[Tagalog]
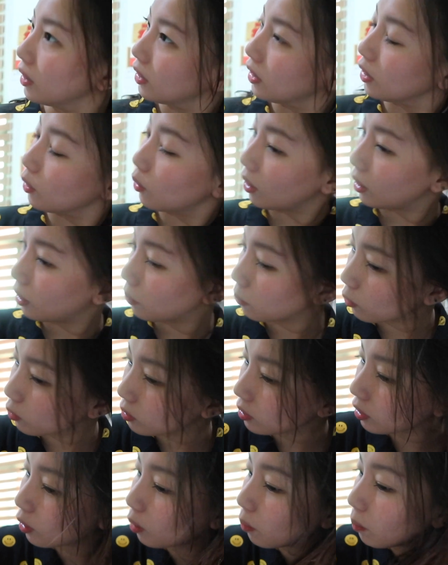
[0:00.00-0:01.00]
Hindi ko alam
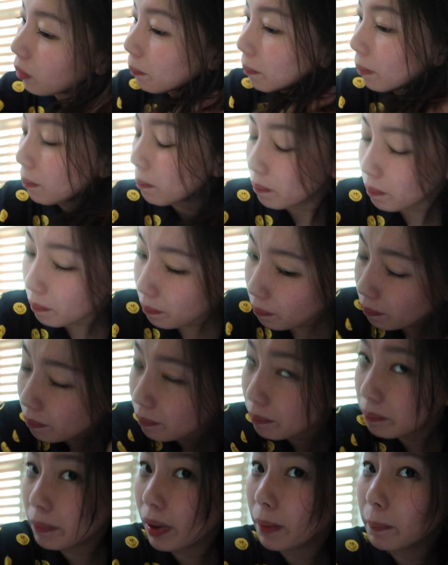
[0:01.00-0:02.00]
kung saan ako
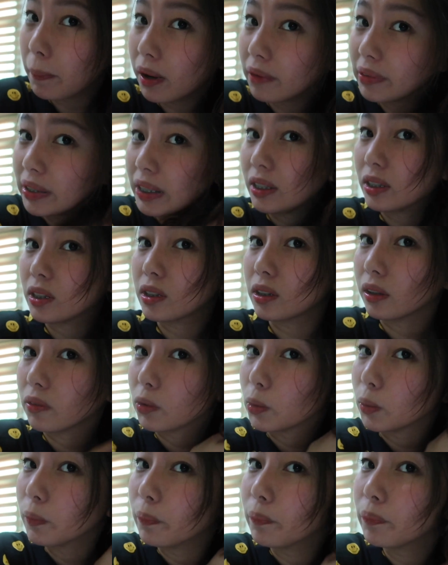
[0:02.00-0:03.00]

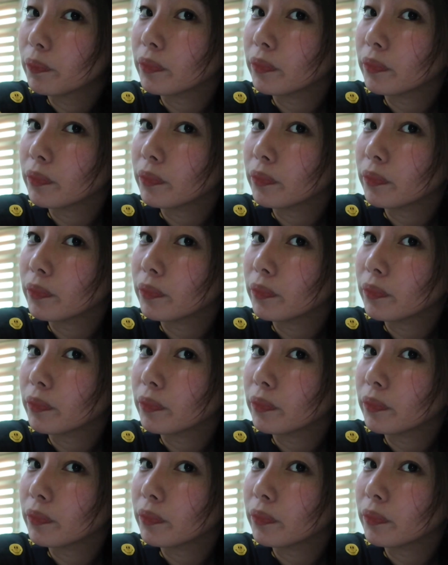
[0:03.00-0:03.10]
magpaparehistro.